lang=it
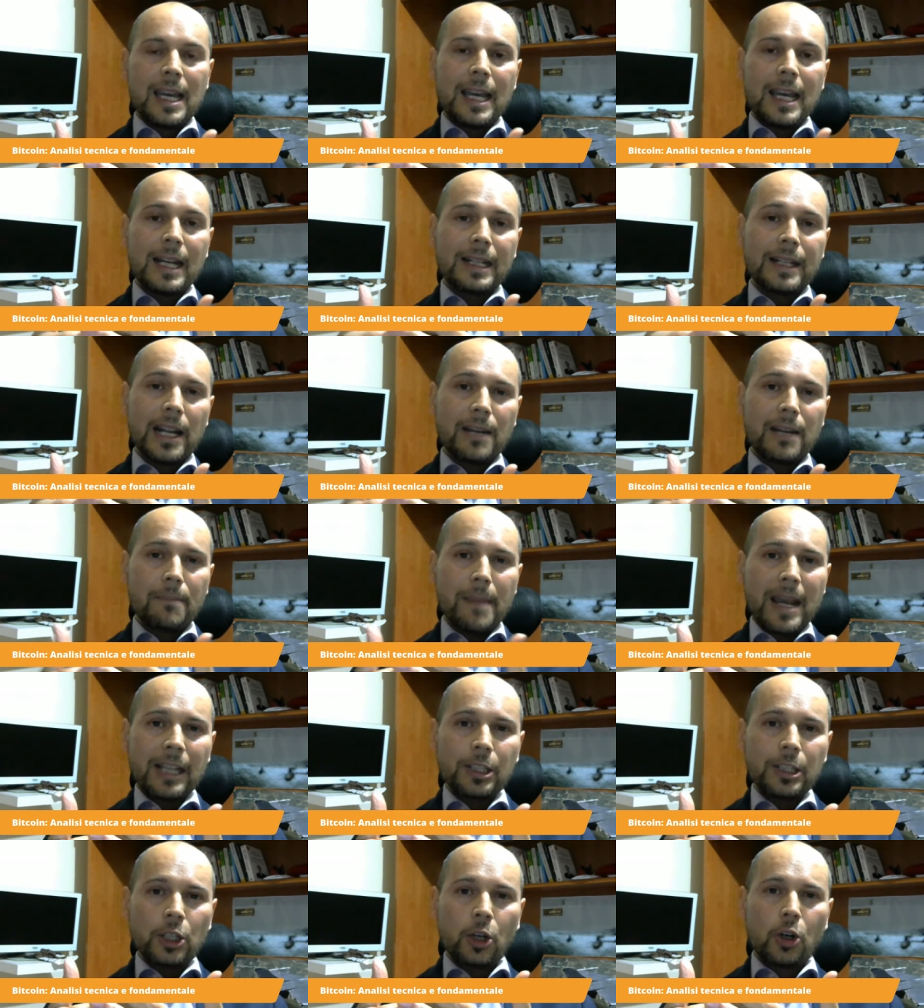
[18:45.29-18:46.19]
e nel
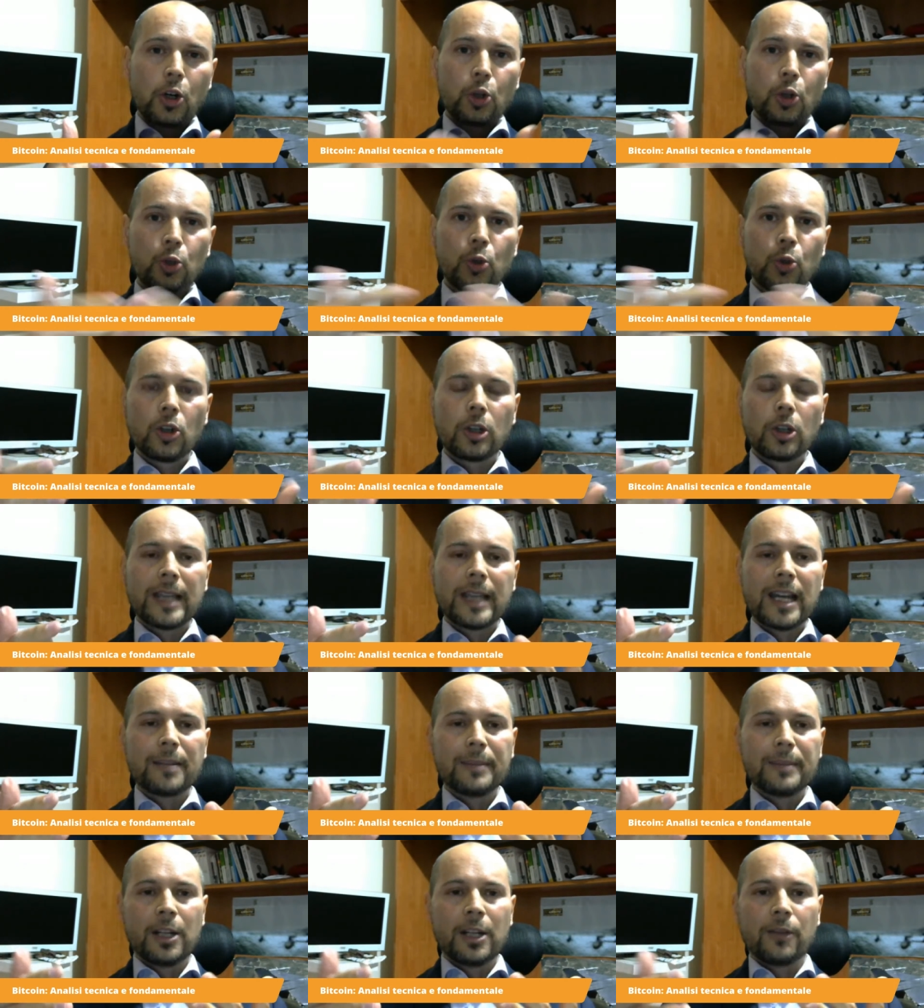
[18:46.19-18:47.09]
medio-lungo
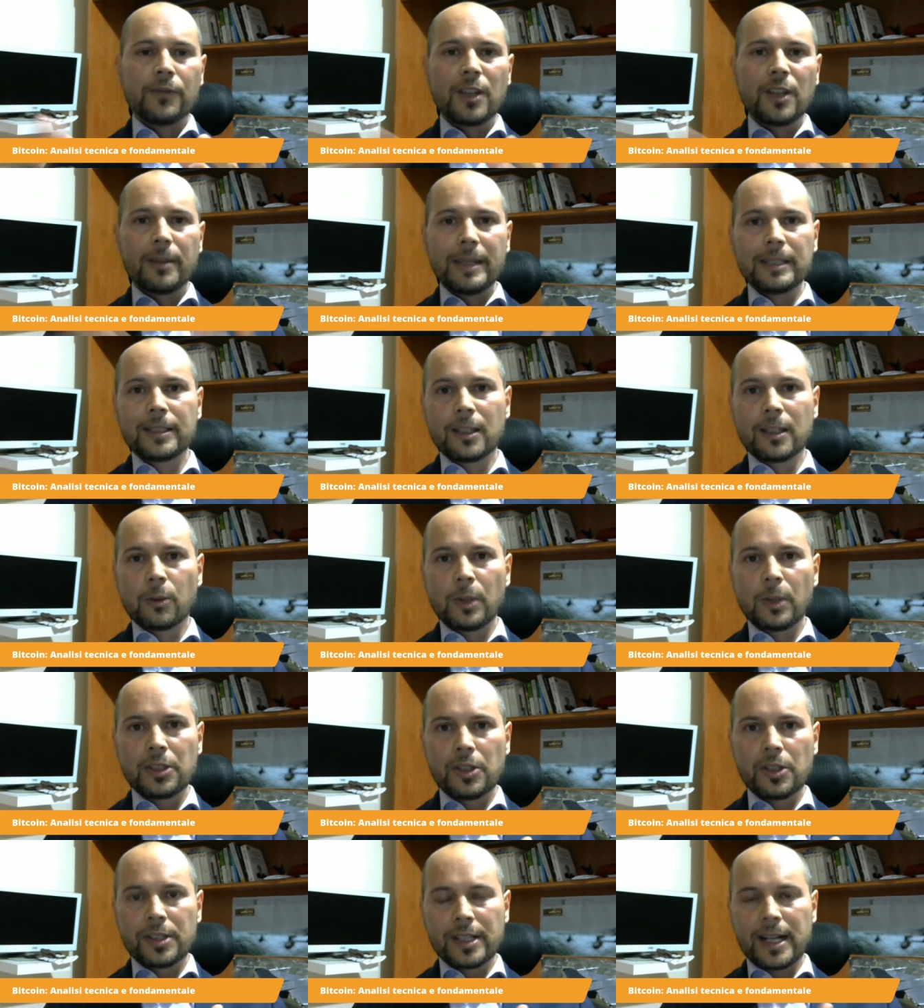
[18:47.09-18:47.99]
termine ovviamente
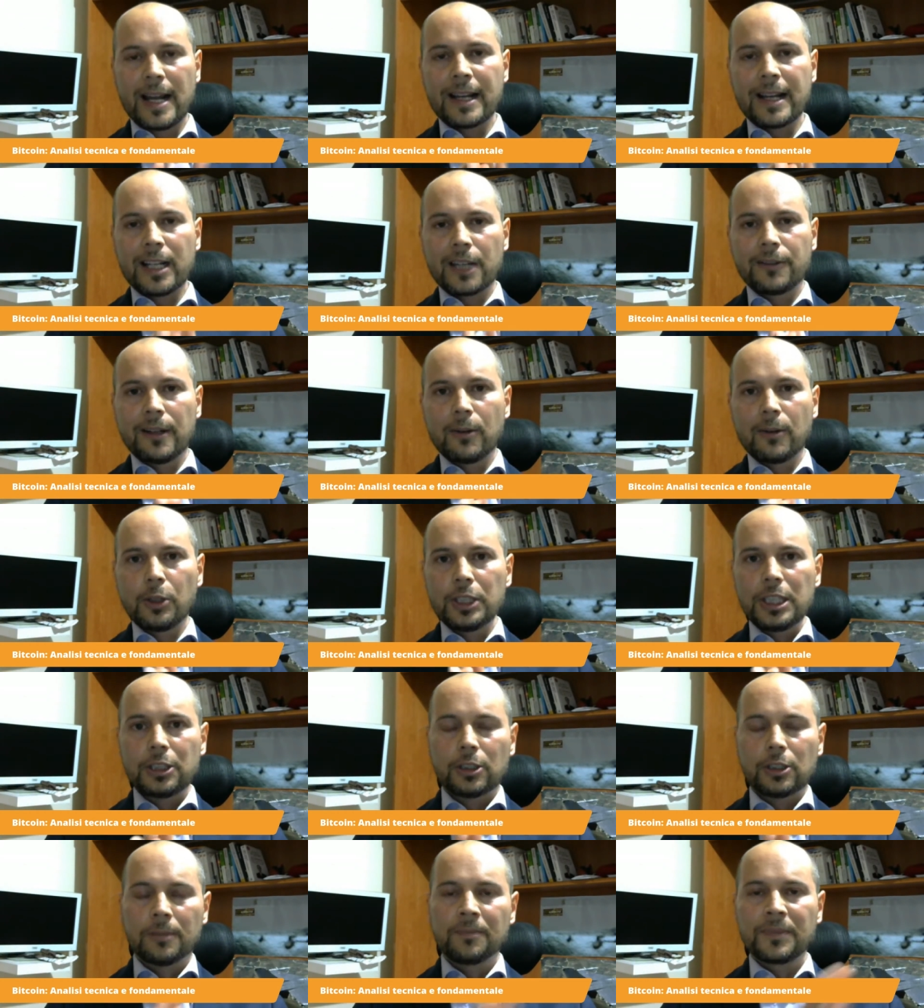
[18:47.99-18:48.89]
questo sarà anche
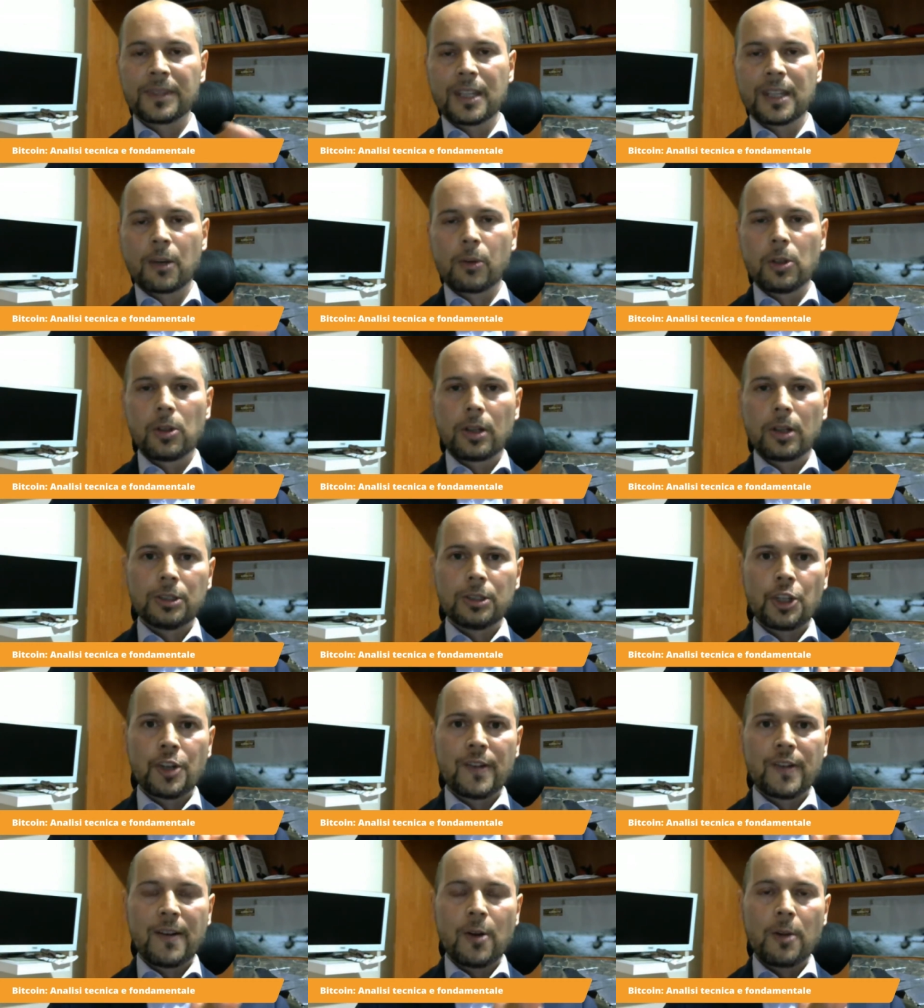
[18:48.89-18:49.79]
favorito da quello che
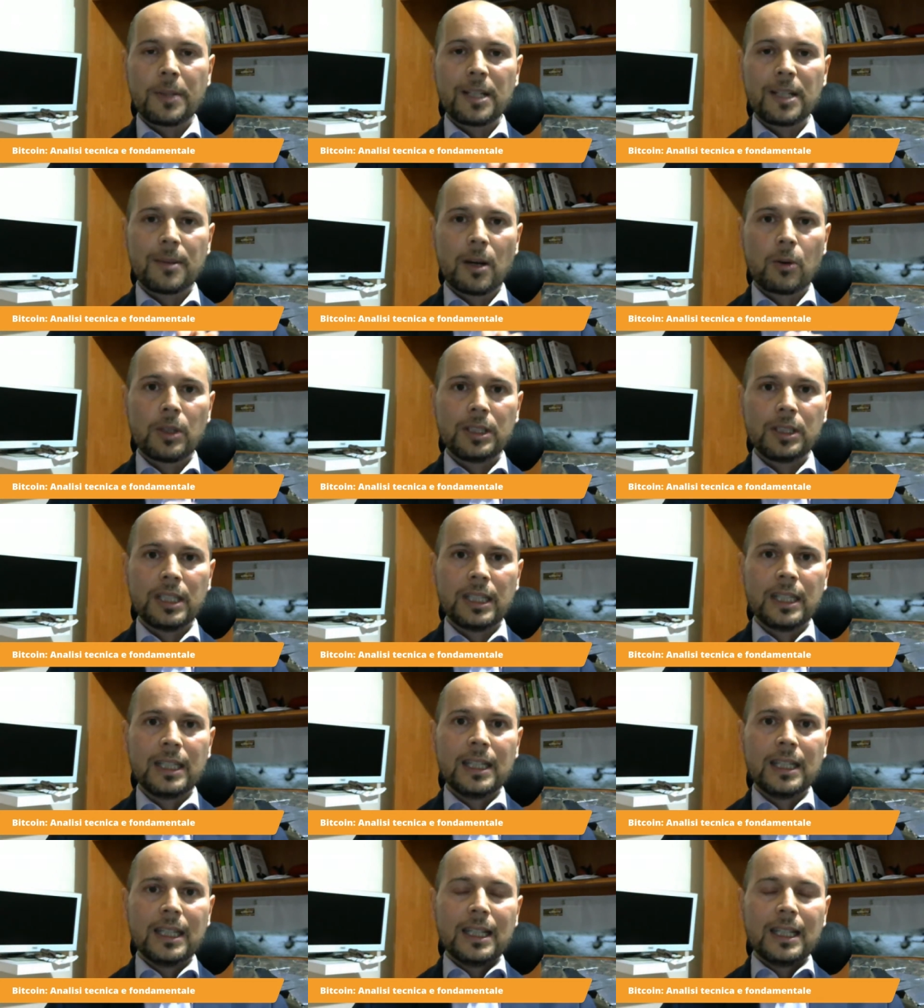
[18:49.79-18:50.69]
dicevamo prima, quindi